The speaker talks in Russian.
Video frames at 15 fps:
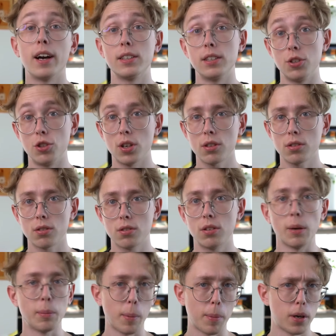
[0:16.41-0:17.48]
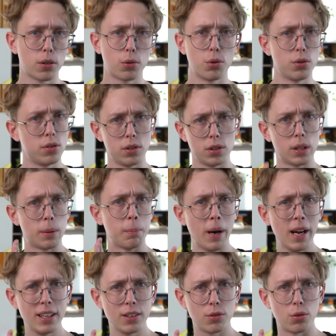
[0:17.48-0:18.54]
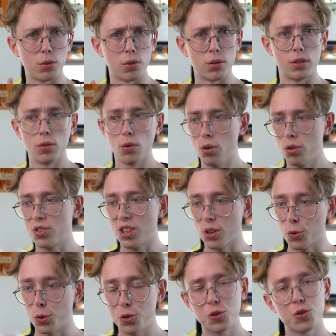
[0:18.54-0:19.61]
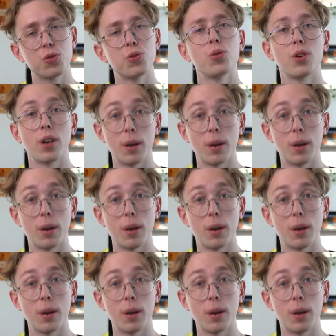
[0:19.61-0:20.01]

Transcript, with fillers: А сейчас я попал хоть и на маленькую, но законченную